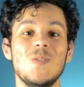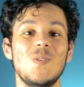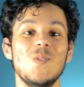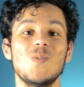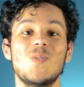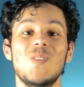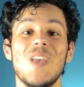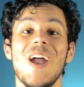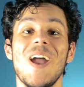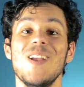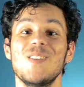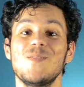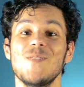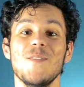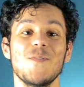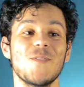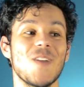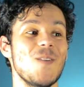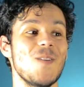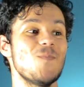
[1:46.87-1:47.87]
o tio Sérgio
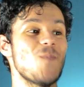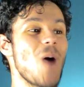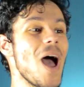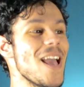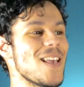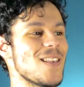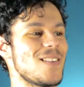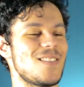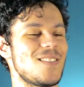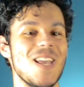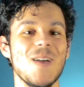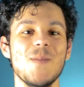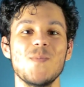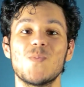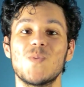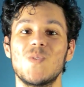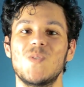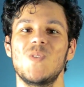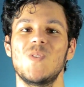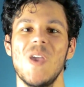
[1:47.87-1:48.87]
vai ficar mais tempo
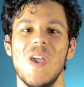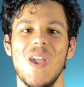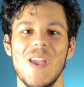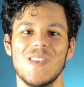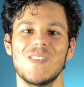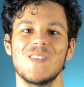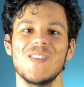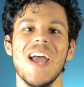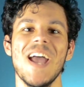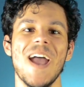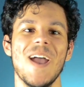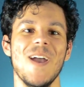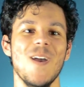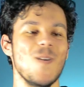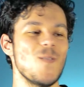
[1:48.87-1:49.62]
com vocês, né?